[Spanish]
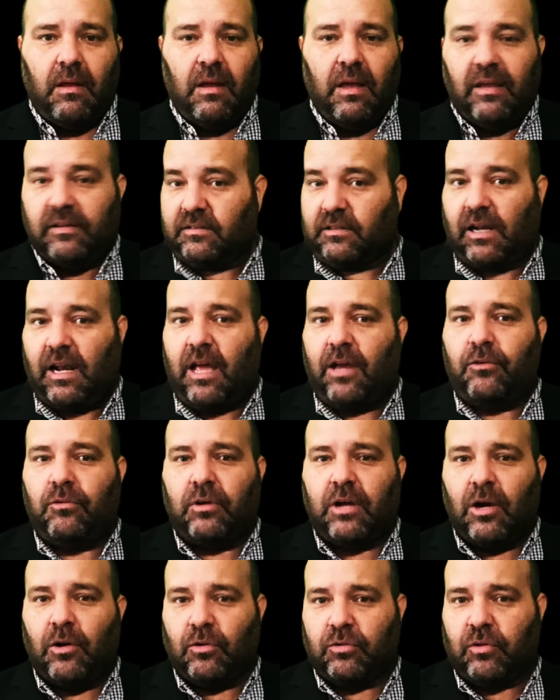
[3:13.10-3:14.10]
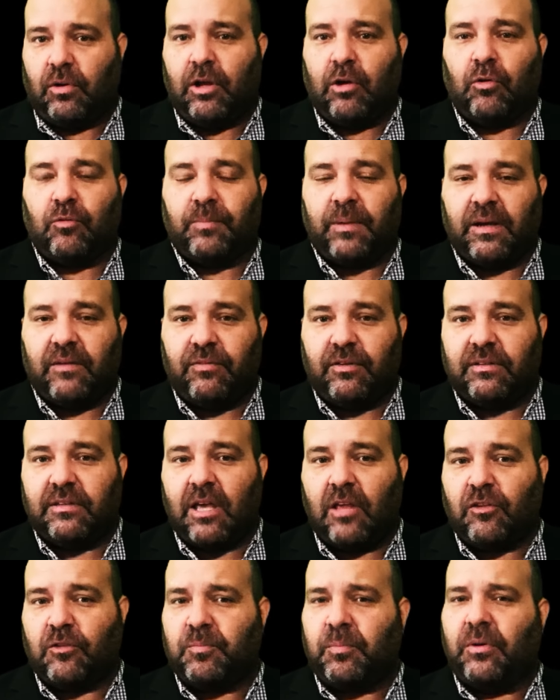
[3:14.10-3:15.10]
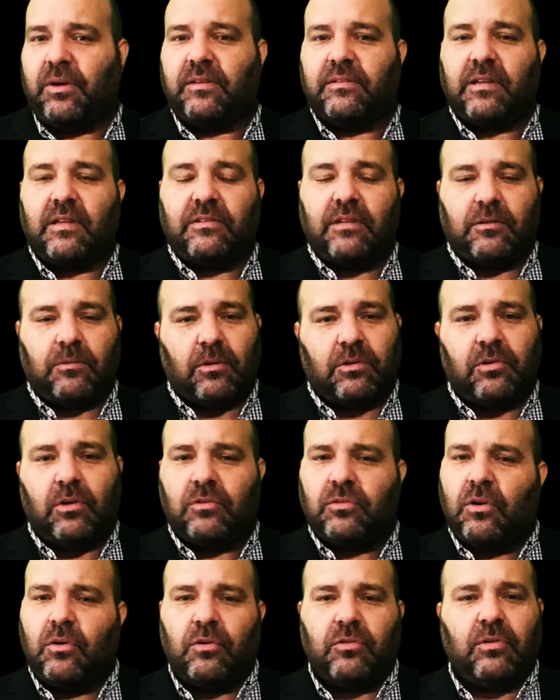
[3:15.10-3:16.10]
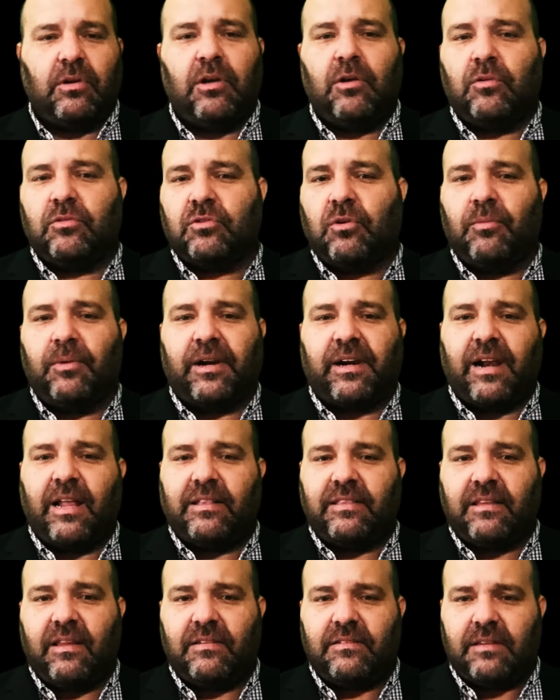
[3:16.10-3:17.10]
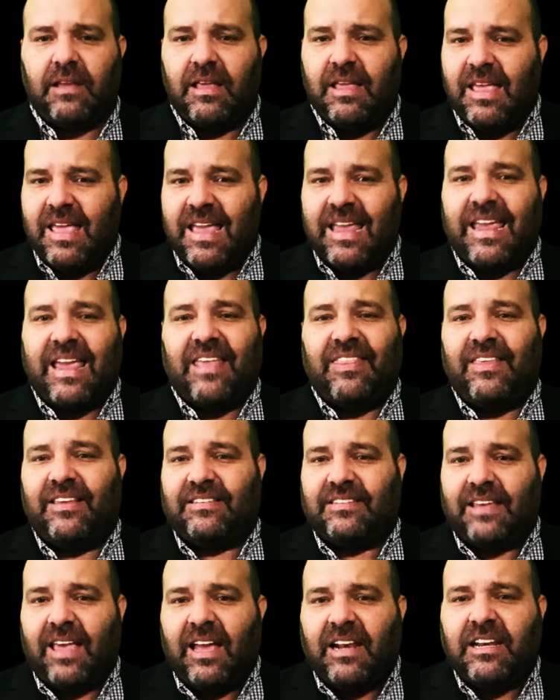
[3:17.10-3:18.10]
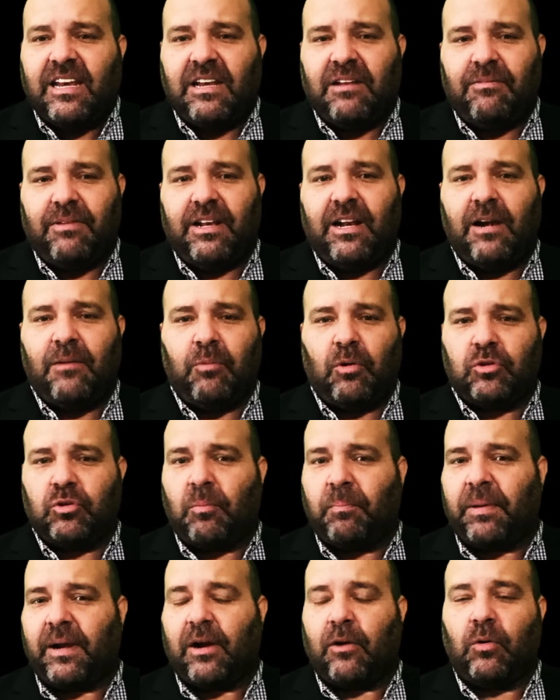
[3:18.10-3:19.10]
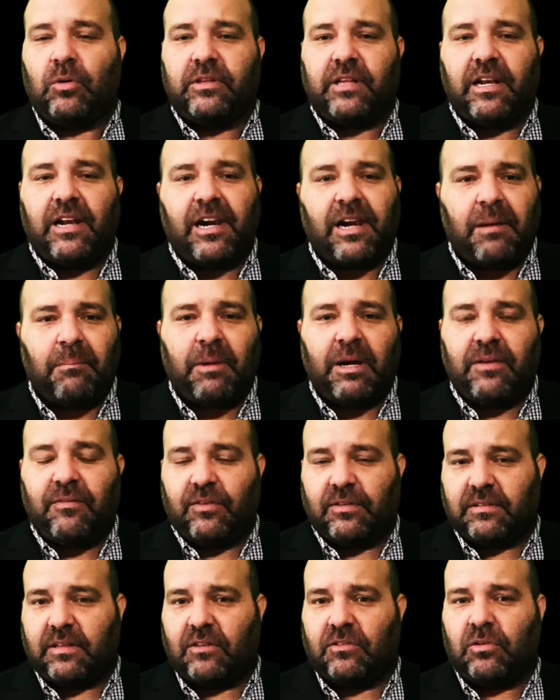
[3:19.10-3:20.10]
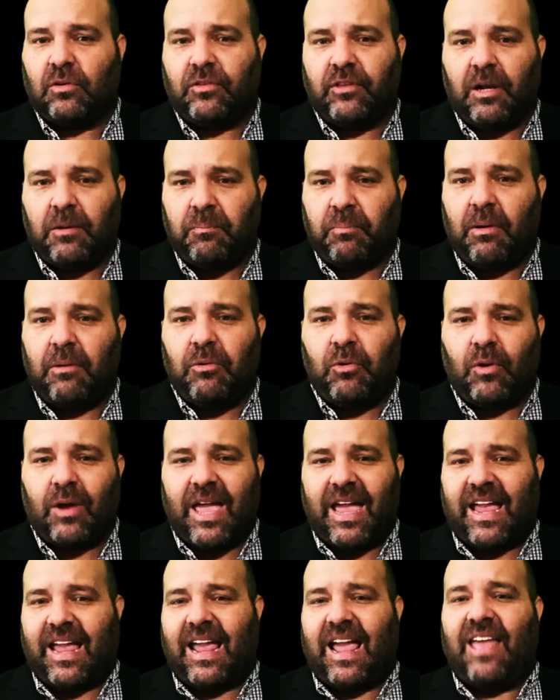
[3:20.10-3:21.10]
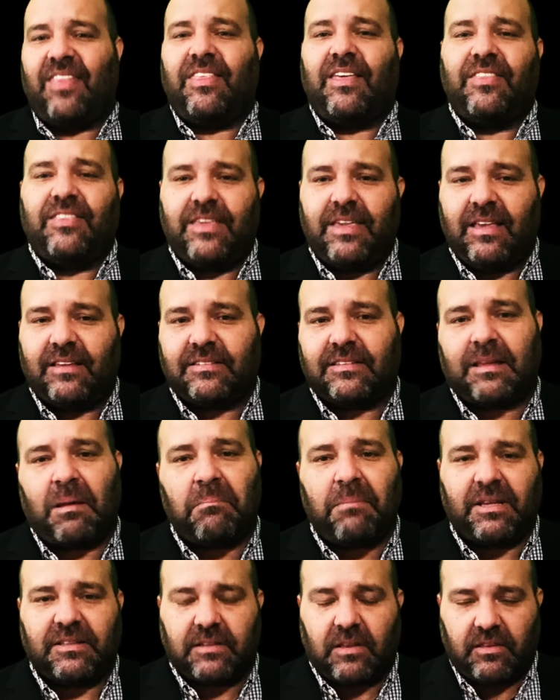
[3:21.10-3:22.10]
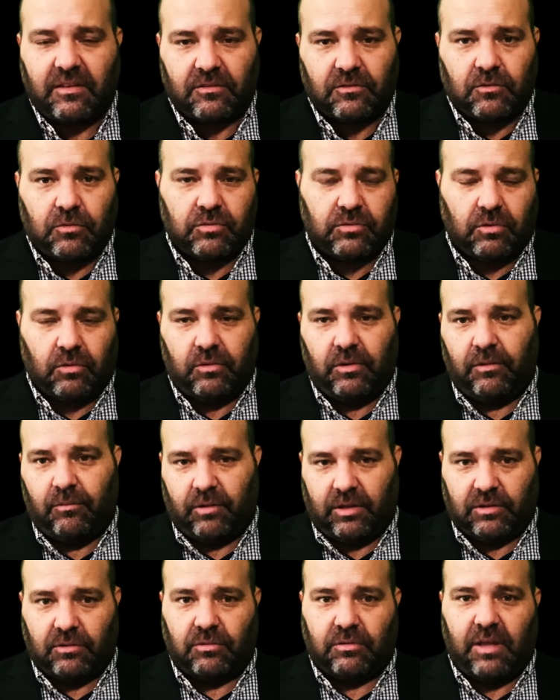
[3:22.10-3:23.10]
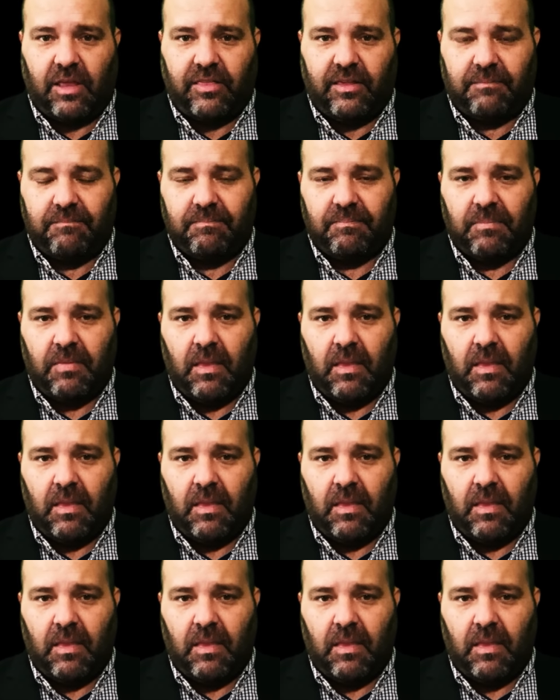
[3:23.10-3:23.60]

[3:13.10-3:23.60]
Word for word: Es claro que los únicos beneficiados por esta situación son los únicos gobernantes que desean inhibir el voto para contener la manifestación del pueblo que cada día está más a disgusto con lo que sucede.